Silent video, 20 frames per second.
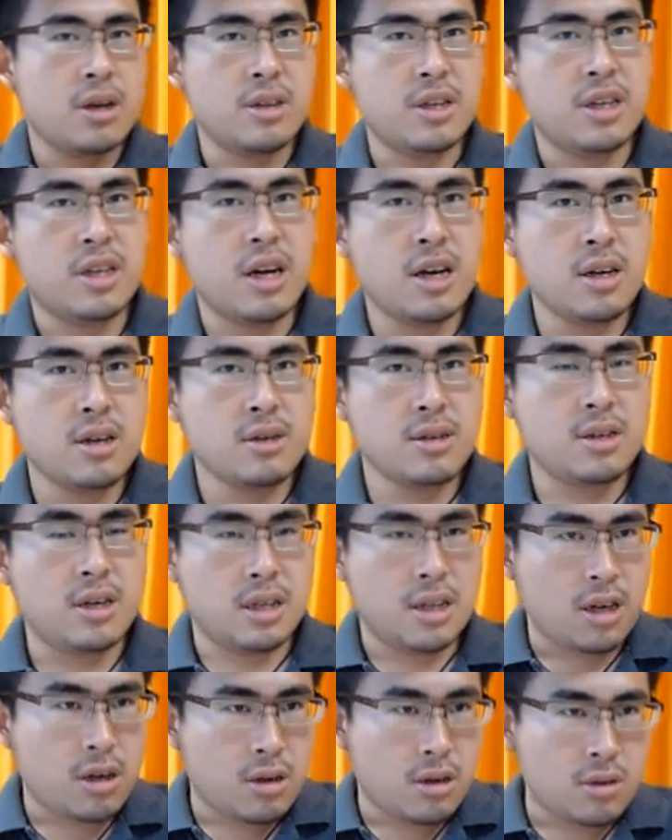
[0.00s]
你刚刚
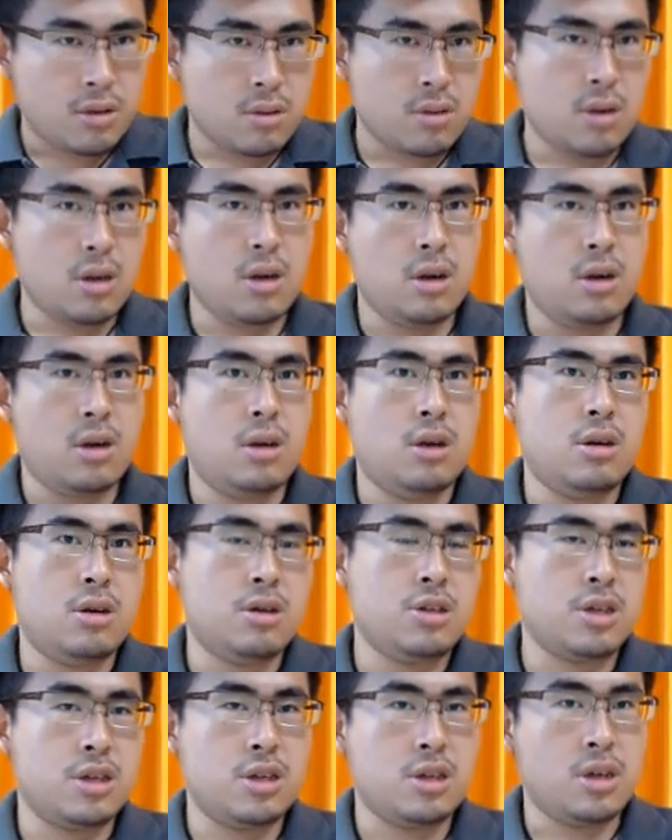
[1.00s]
讲到
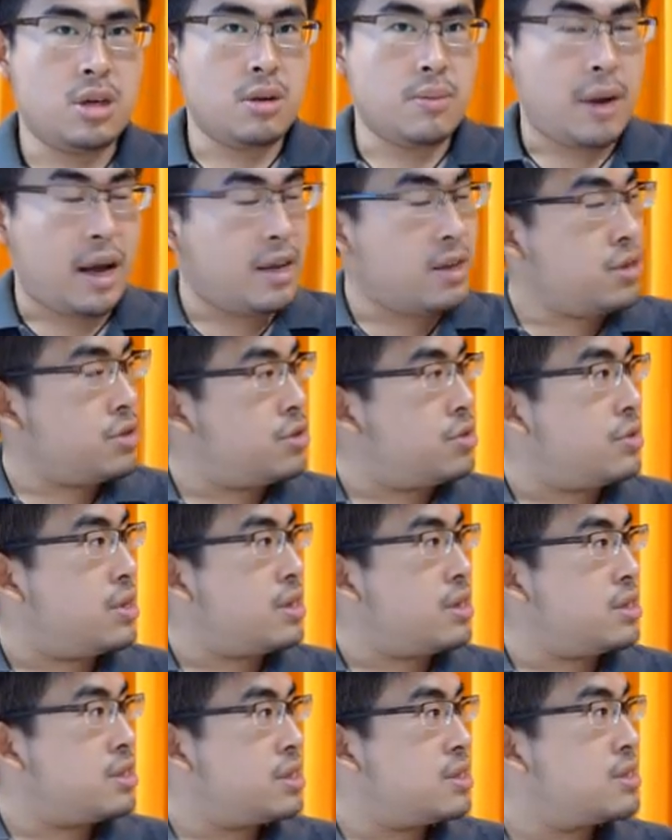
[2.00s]
呃这个马英九
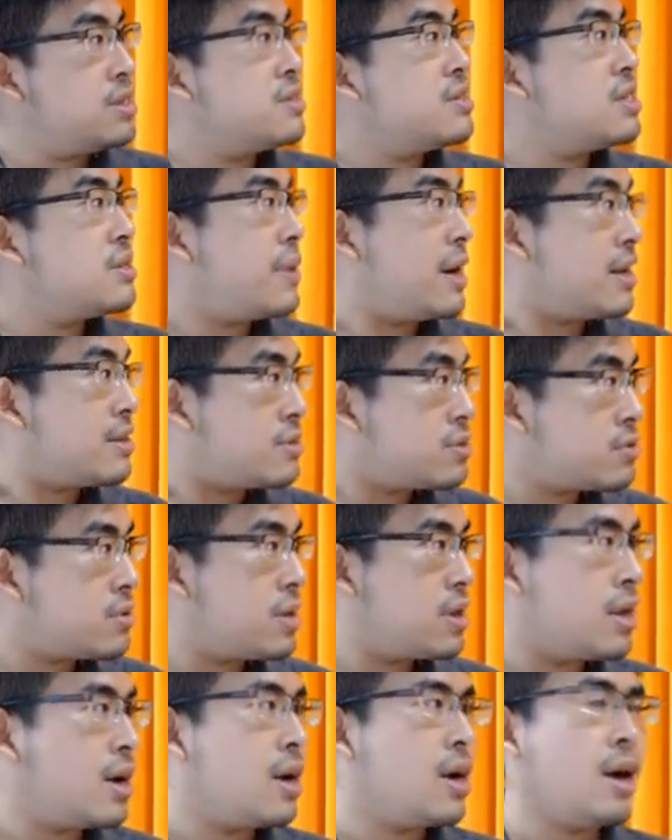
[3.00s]
的一些心机盘
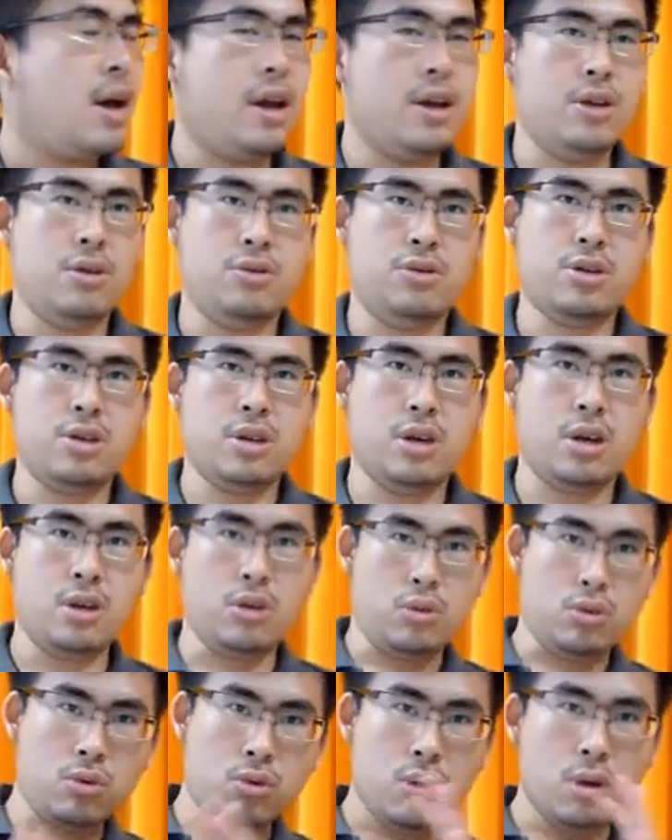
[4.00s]
算啦，还有这个
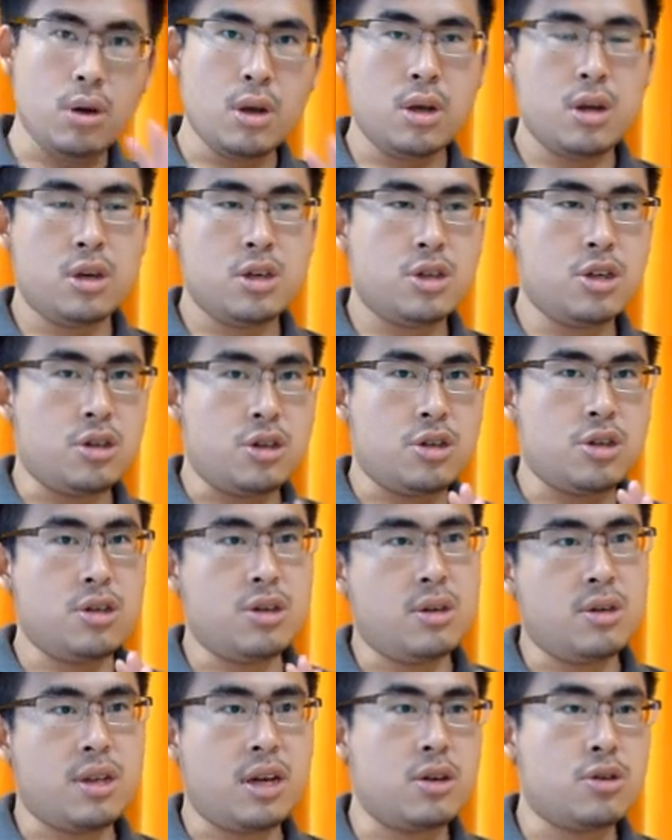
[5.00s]
很多政
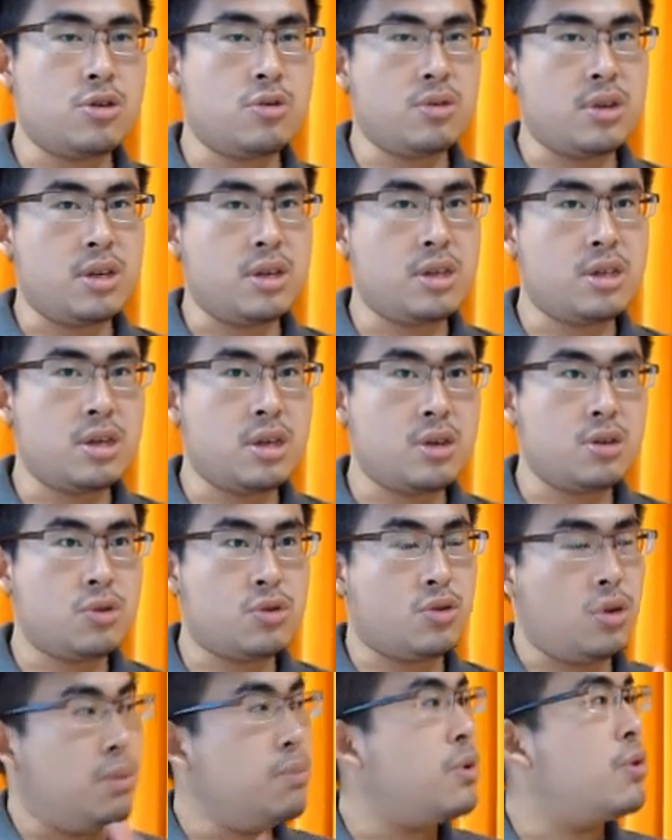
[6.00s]
治当中的一些
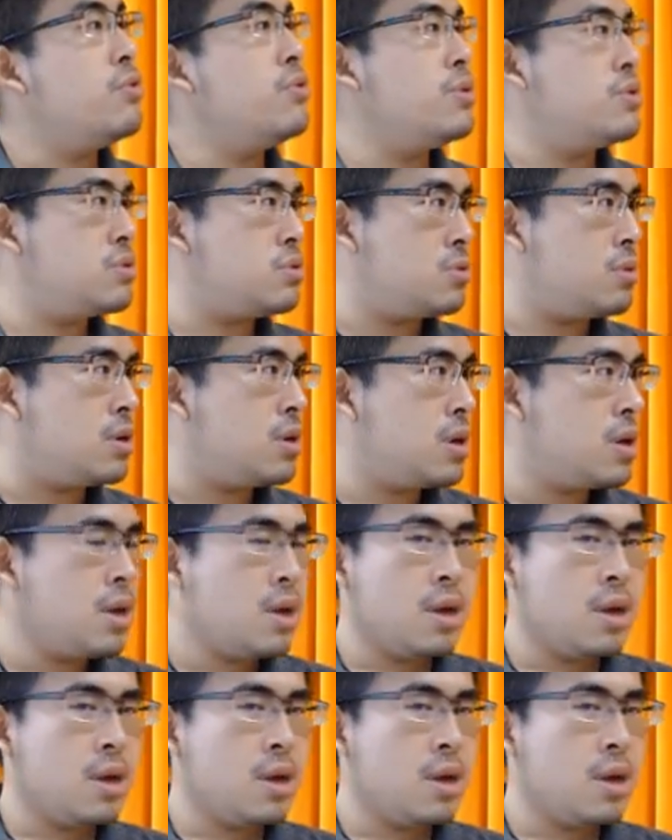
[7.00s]
权谋运作。